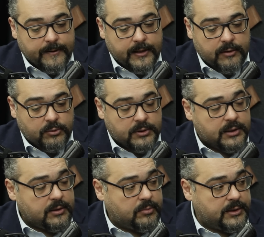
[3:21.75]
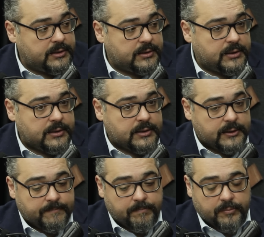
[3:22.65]
И вот на этой базе,
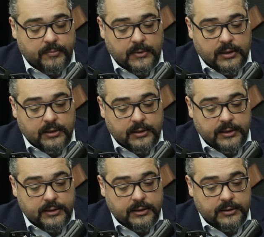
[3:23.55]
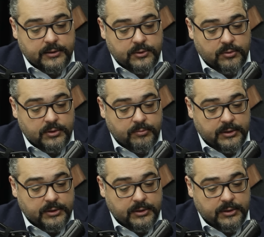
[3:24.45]
естественно, КНДР традиционно